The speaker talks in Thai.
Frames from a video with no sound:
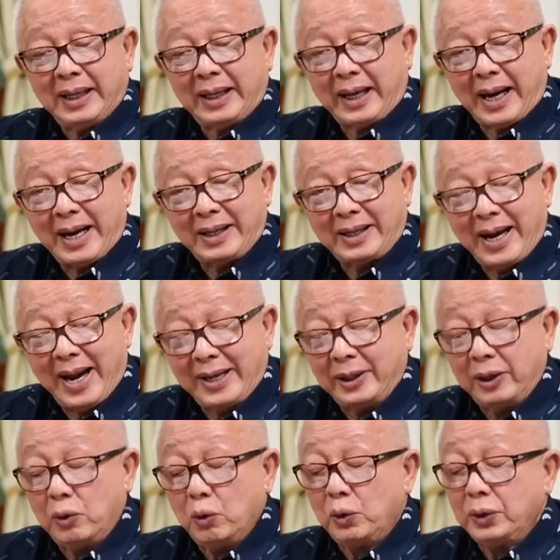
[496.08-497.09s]
ครั้งแรก
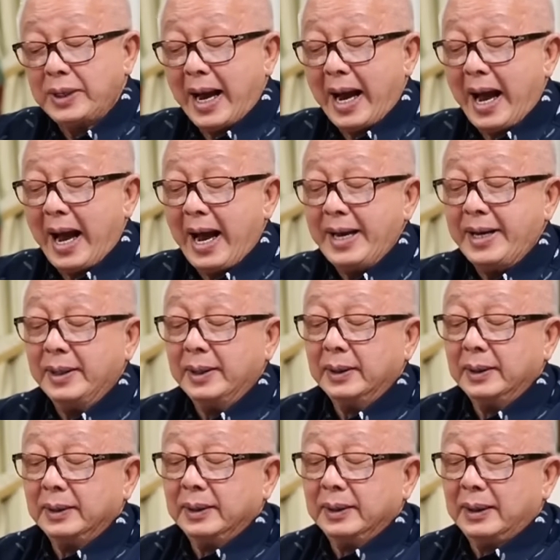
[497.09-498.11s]
ที่ถูกย้าย
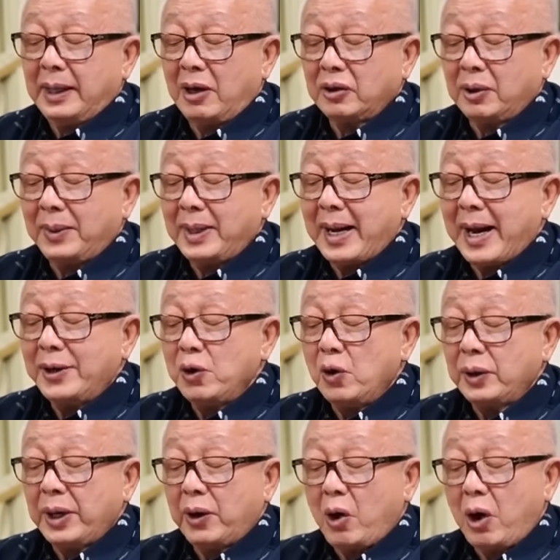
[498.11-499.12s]
เข้าสำนักนายก
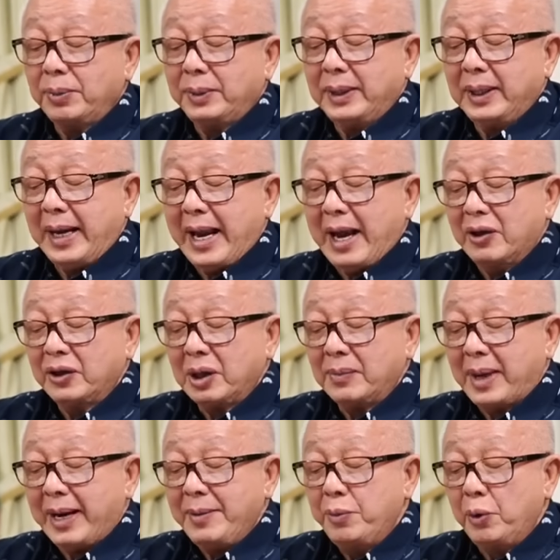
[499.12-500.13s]
ในรอบที่แล้วส
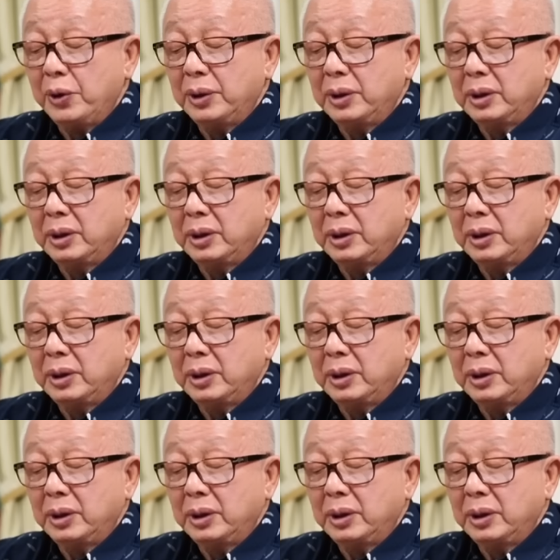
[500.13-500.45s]
มัยพล